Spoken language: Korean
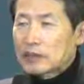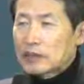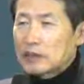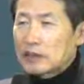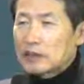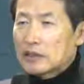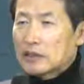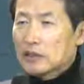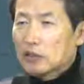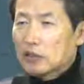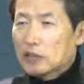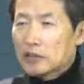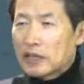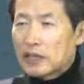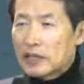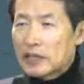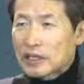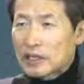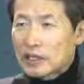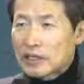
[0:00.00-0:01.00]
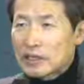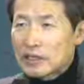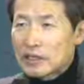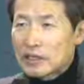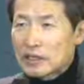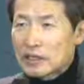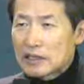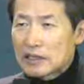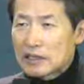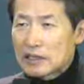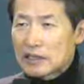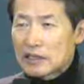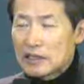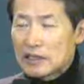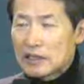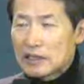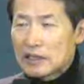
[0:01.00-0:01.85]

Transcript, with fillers: 그래서 그 구약의 안식일이